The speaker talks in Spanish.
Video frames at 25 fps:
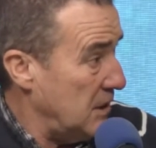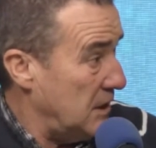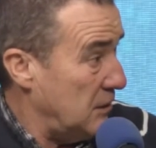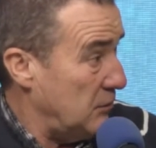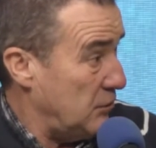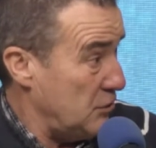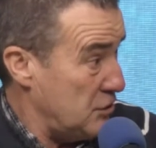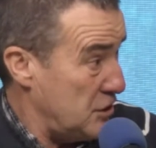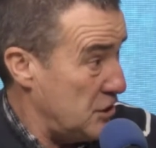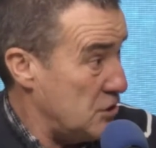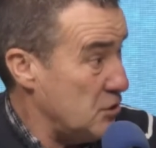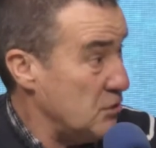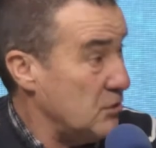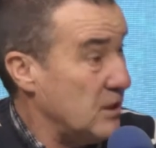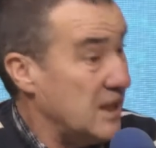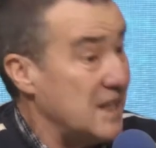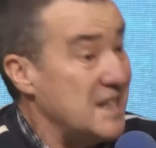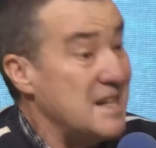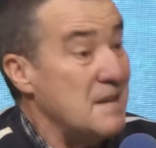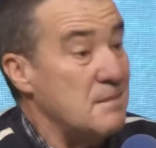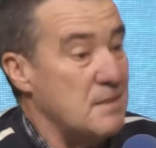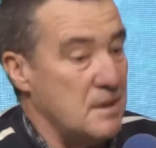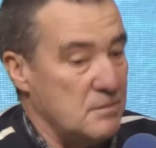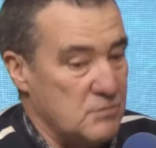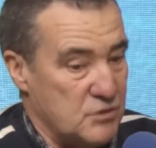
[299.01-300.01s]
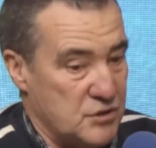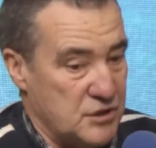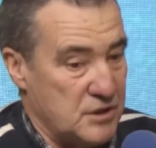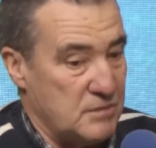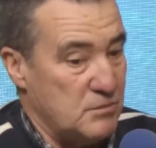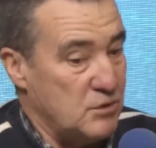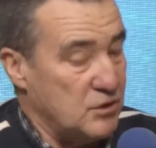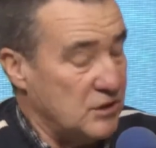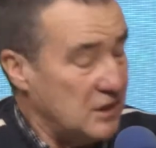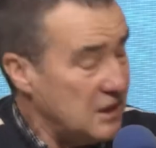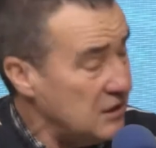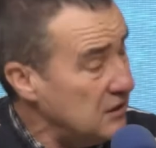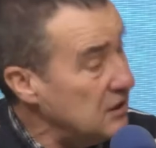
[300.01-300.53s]
Entonces, ¿eso qué llamamos?
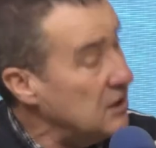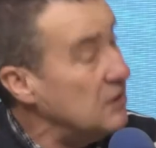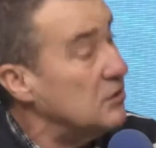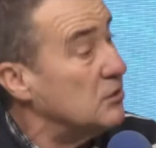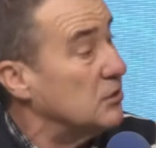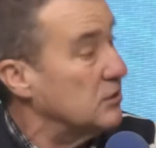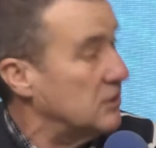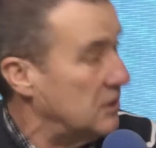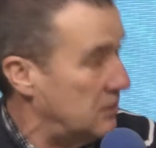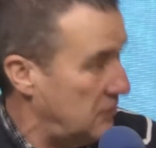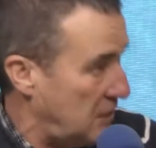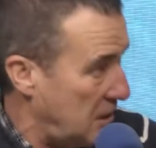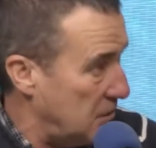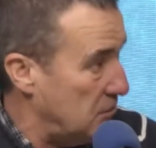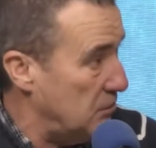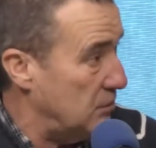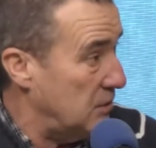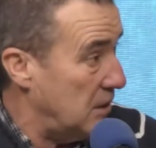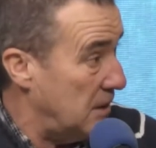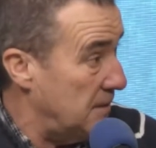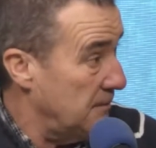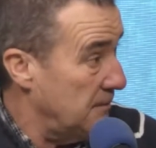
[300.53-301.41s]
¿Democracia o dictadura?